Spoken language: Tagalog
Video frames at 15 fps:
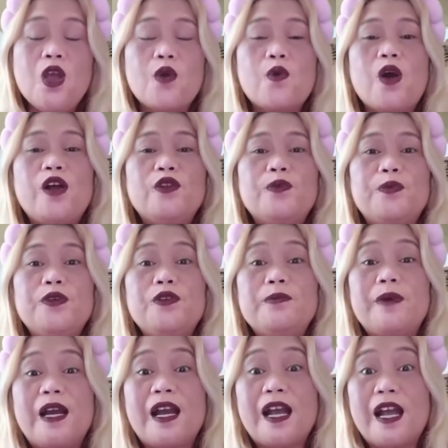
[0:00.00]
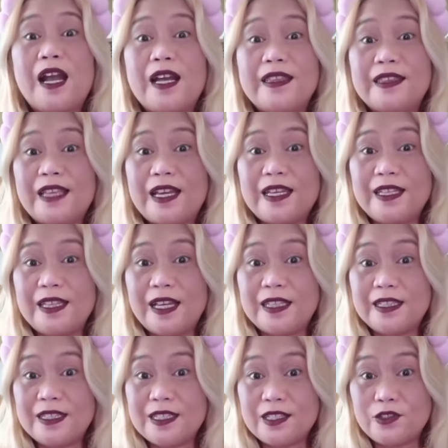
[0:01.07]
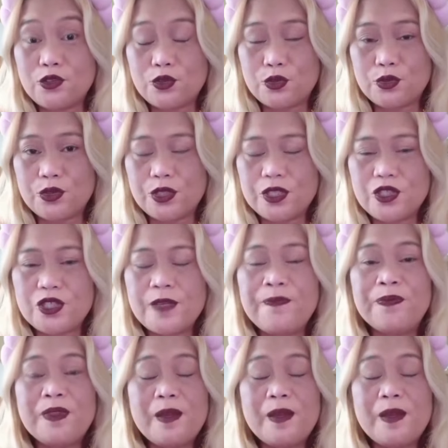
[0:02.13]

kung ano po yung mga kakantahin natin sa church.